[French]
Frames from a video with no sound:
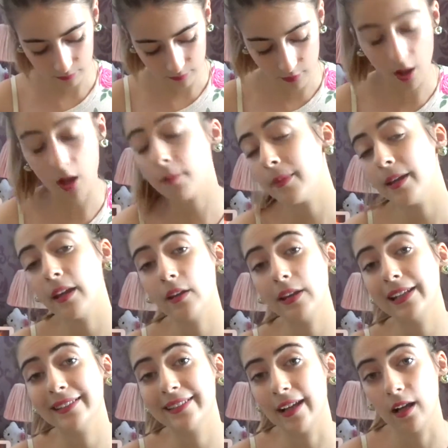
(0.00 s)
Non mais
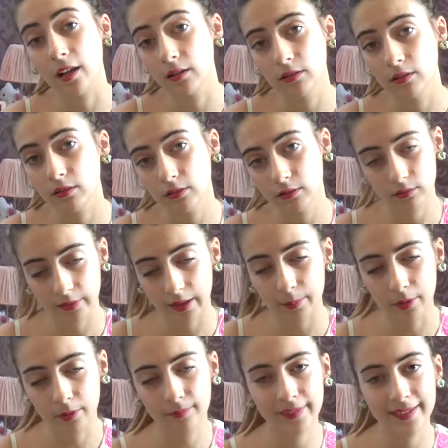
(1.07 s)
il est tard.
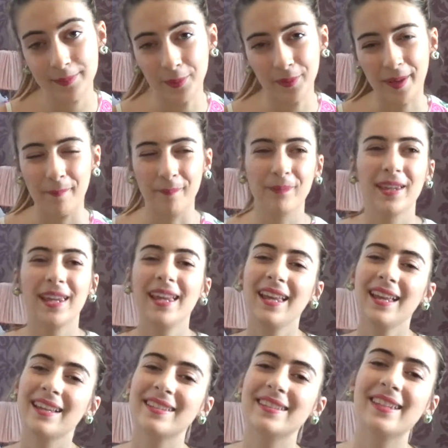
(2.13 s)
Vraiment, c'est pour ça.
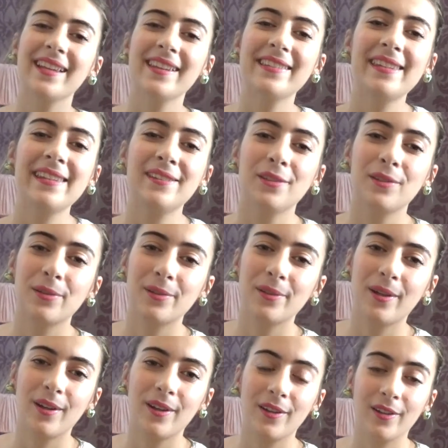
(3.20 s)
C'est un site
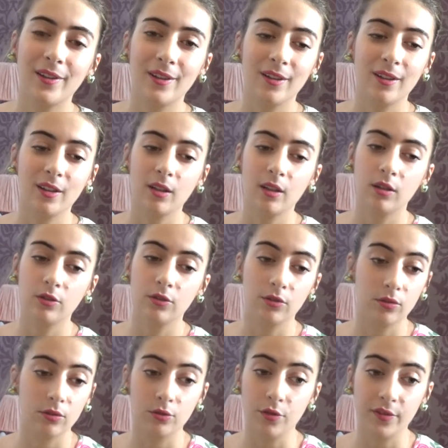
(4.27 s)
euh,
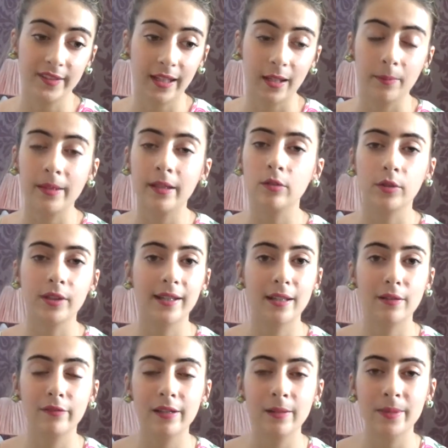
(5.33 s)
de, de, streaming, donc il y a des
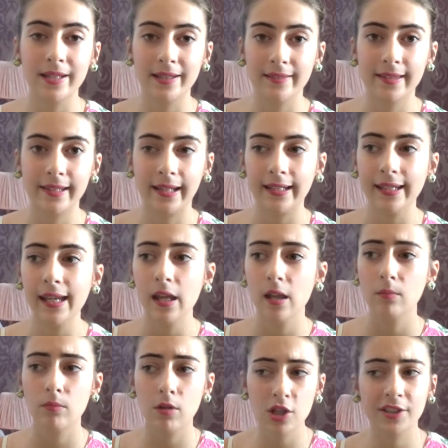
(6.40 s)
films, il y a des séries.
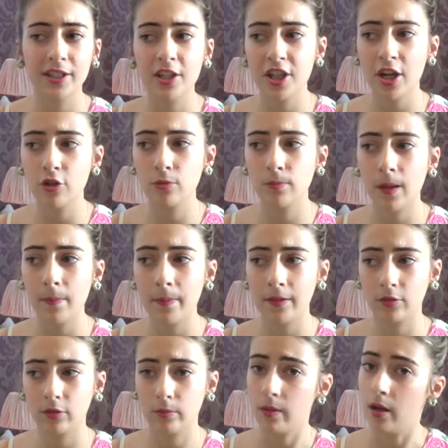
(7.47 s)
Moi je ne télécharge pas
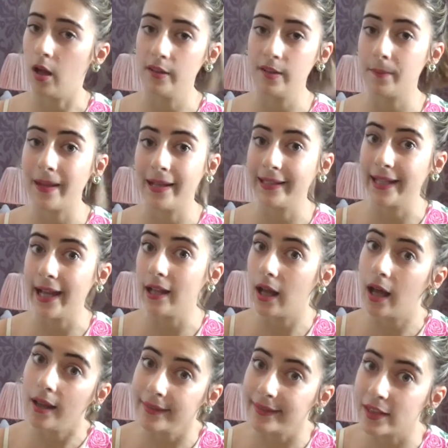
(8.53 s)
parce que bah, c'est pas légal,
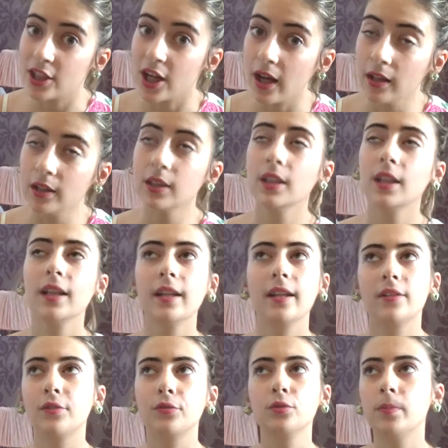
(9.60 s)
hein, déjà.
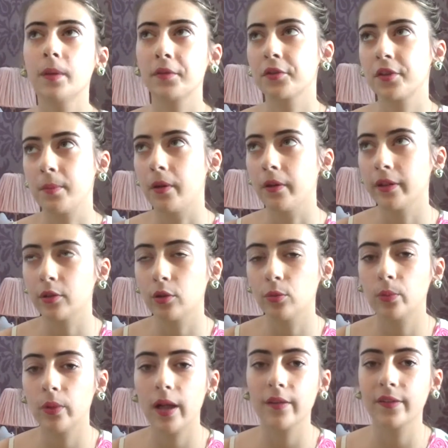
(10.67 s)
Et surtout parce que ça prendrait trop de
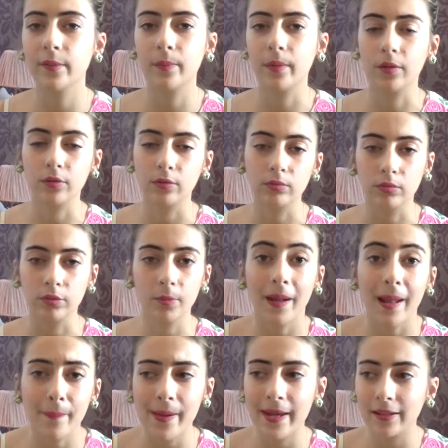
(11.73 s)
place, parce que bon, c'est pas
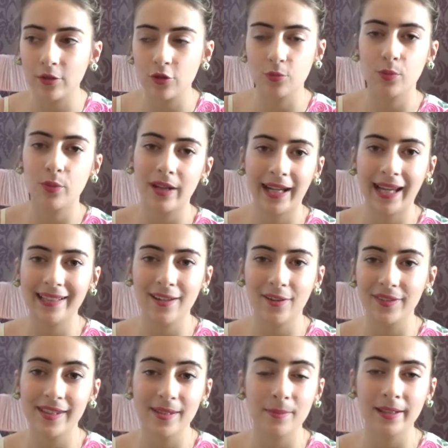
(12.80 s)
la peine. Je peux les regarder en
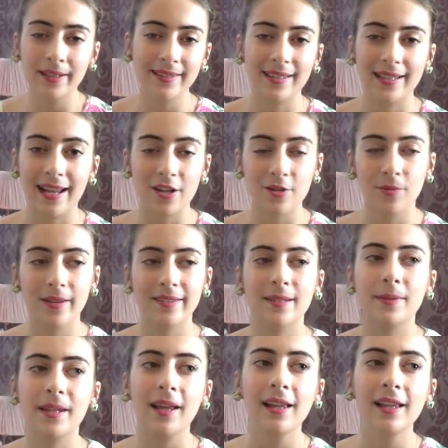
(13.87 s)
streaming, c'est largement assez
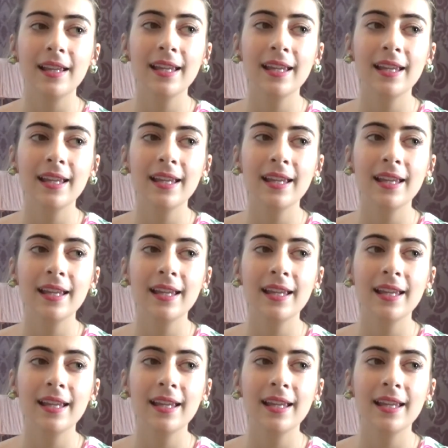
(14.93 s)
bien.